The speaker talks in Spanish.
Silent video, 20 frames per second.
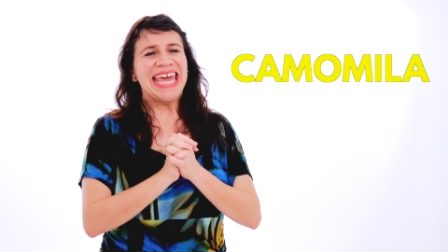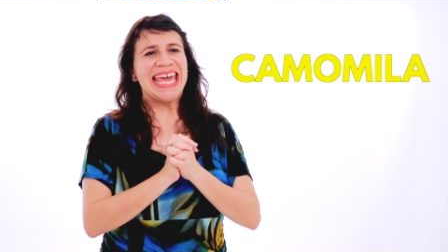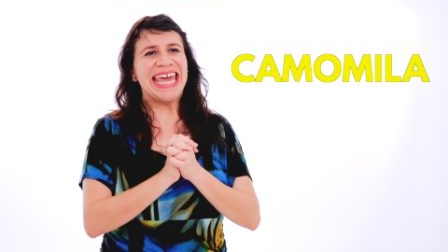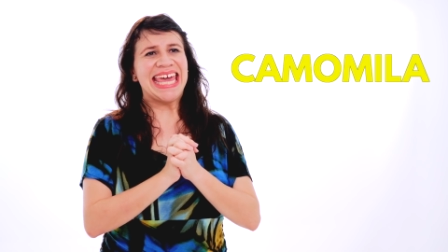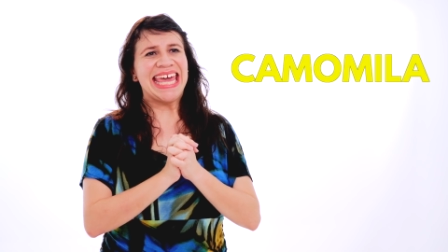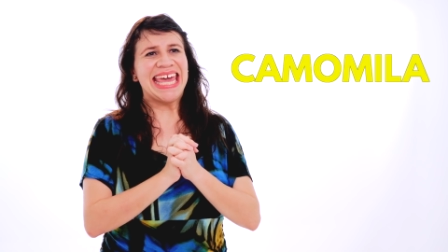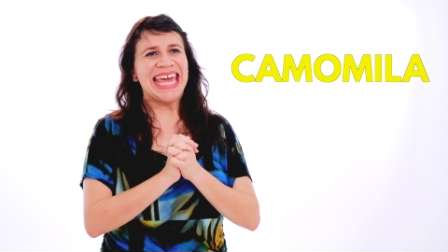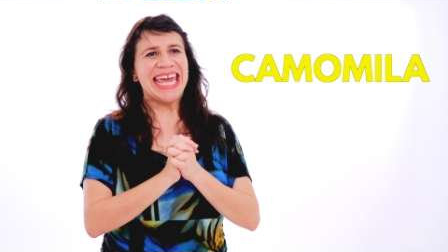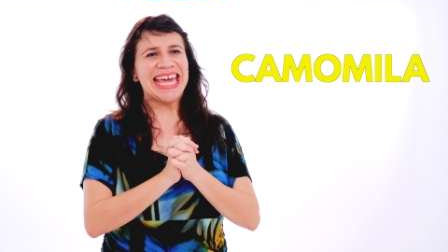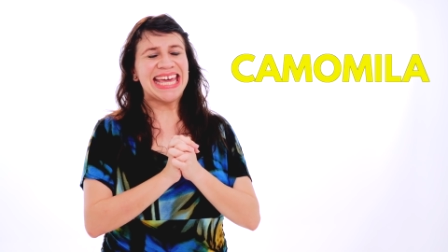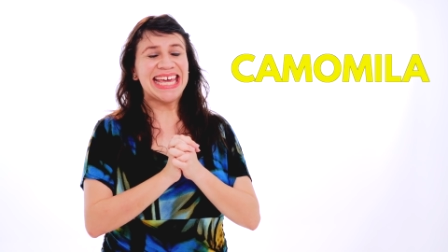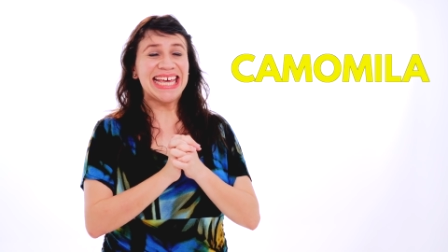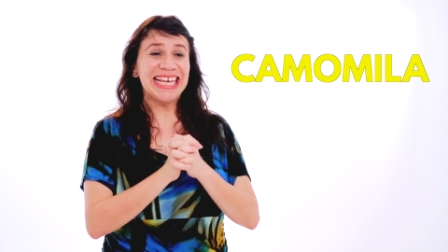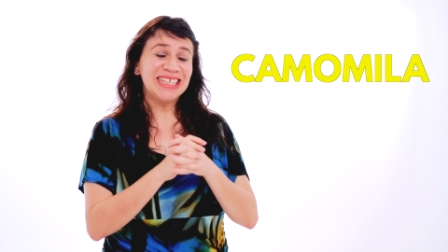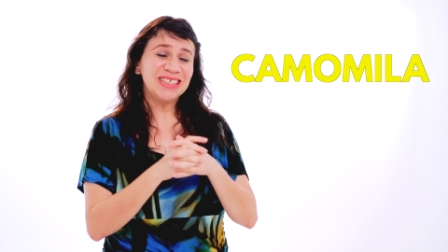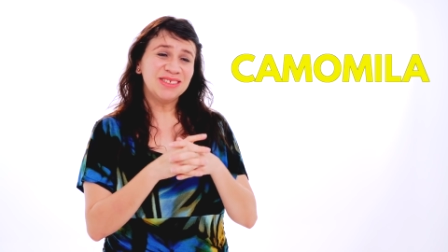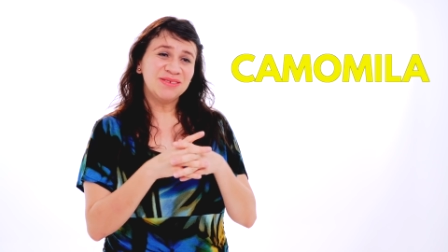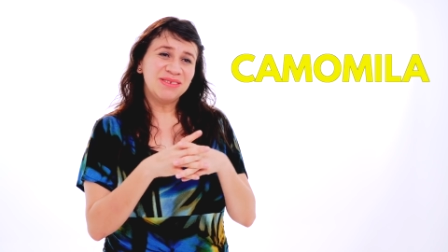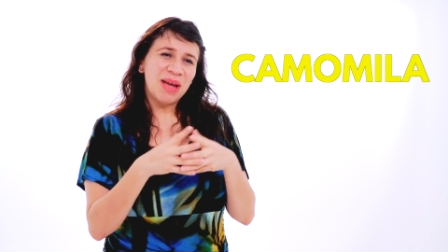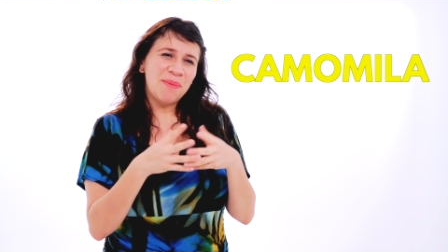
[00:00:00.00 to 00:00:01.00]
eh, que
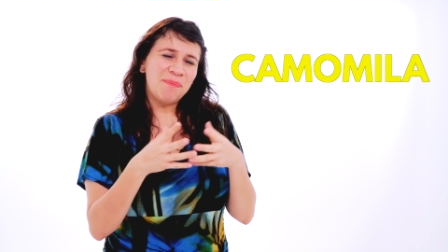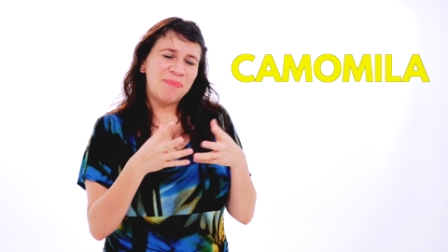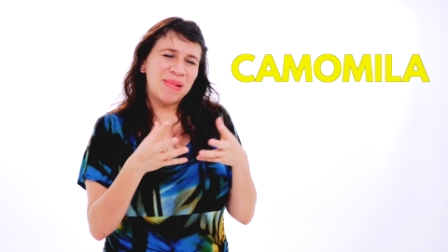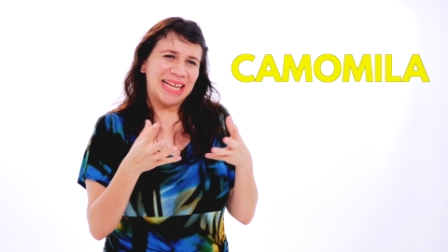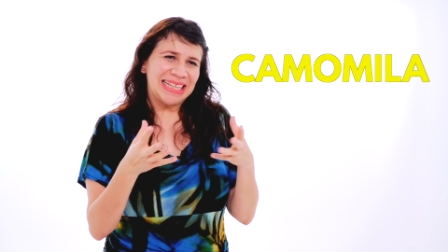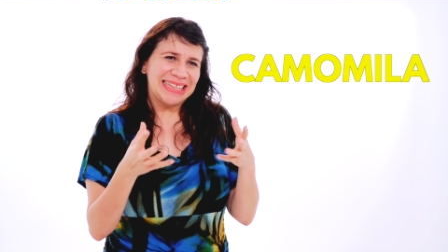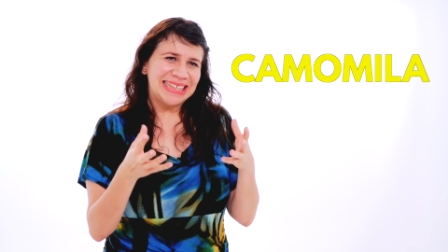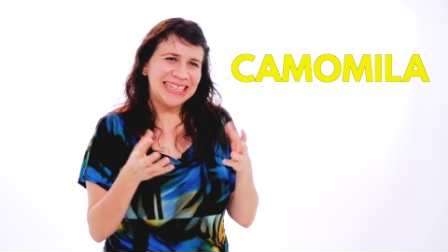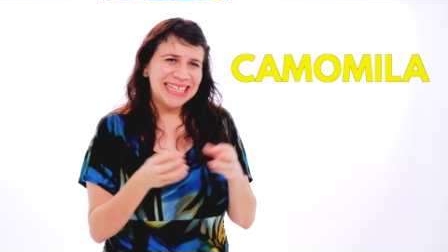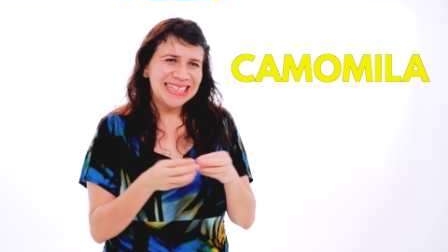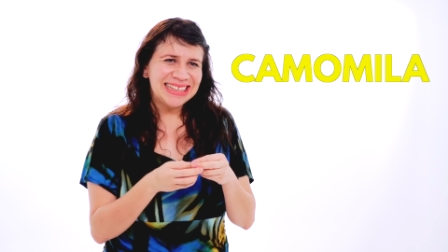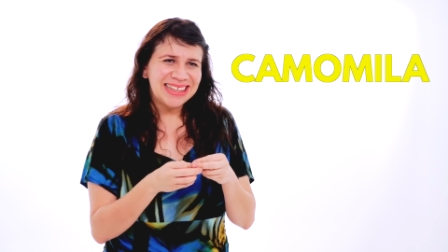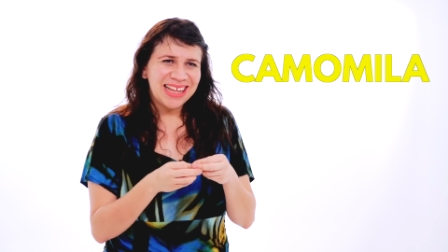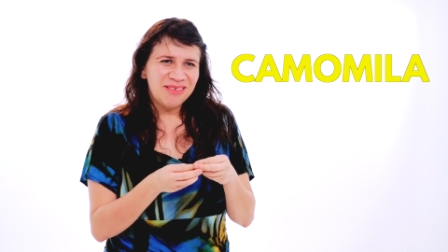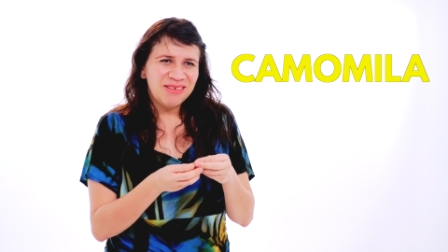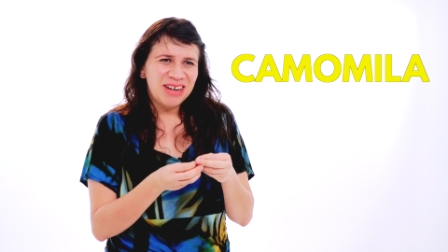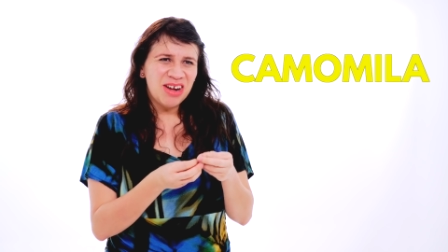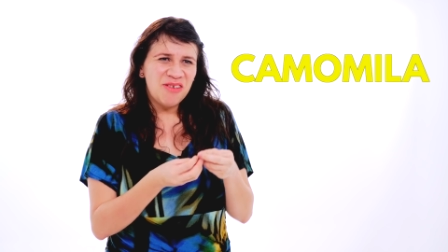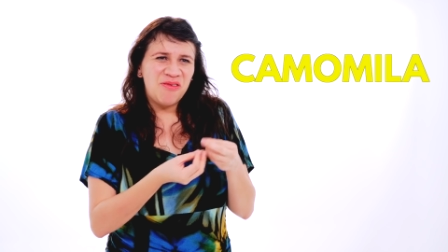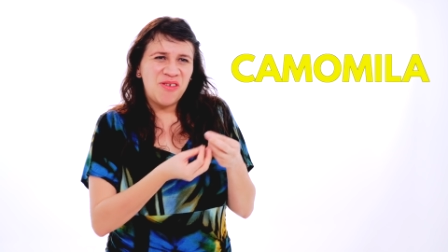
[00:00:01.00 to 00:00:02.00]
es una
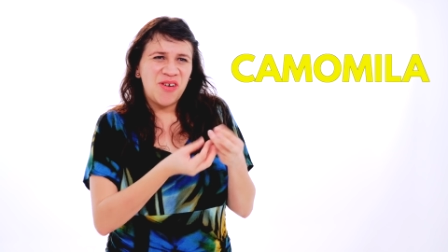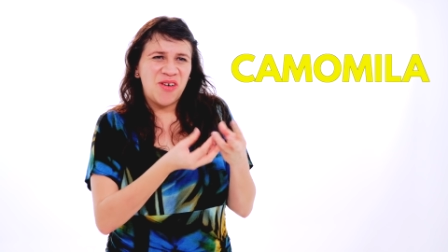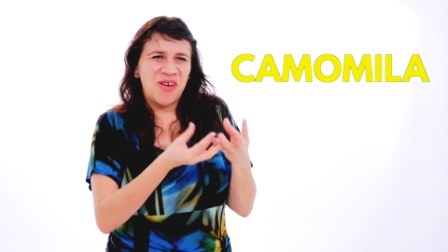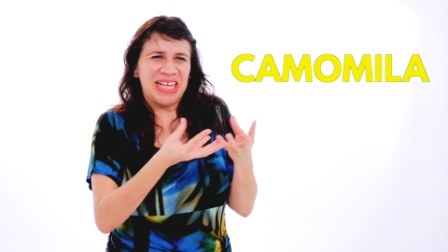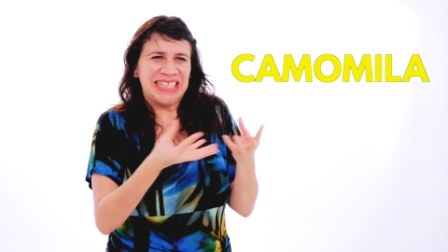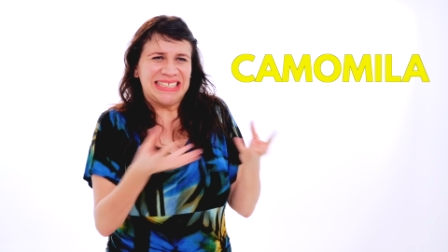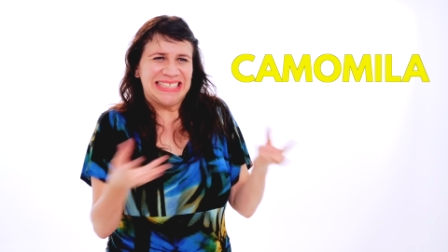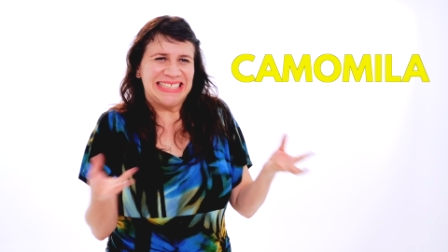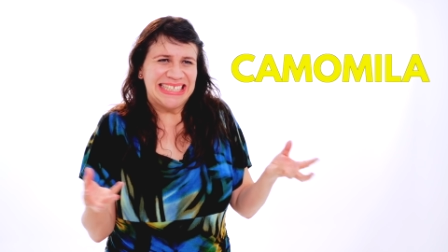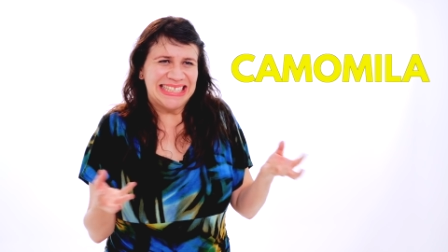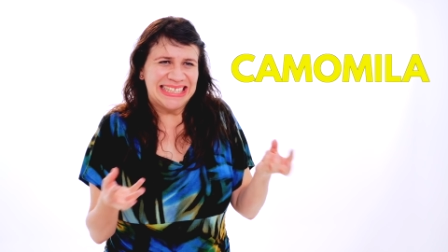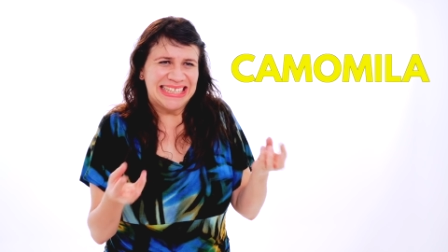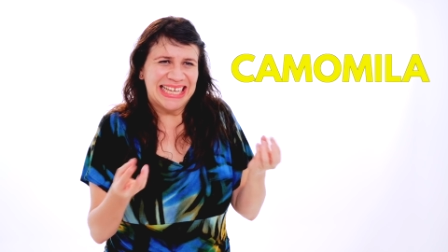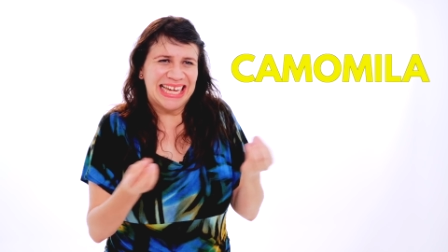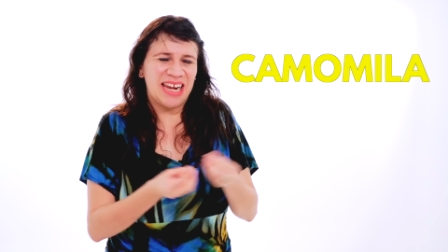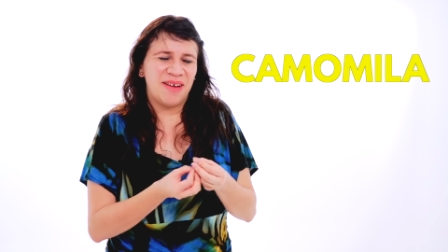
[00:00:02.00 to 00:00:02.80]
plantita, una florecita,